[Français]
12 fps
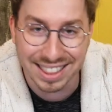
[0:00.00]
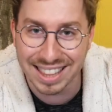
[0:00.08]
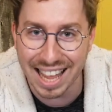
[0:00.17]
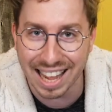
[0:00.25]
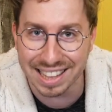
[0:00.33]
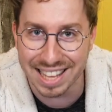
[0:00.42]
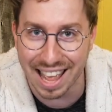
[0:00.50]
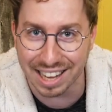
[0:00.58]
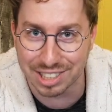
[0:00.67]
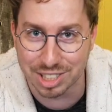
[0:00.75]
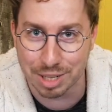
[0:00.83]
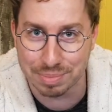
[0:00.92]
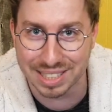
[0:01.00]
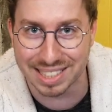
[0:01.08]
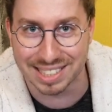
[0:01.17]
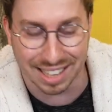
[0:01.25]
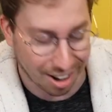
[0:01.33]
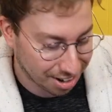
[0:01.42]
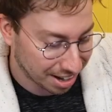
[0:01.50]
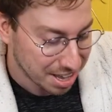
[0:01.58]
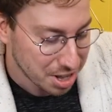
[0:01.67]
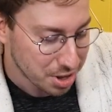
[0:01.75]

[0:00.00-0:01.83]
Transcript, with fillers: dernière chips qui sort.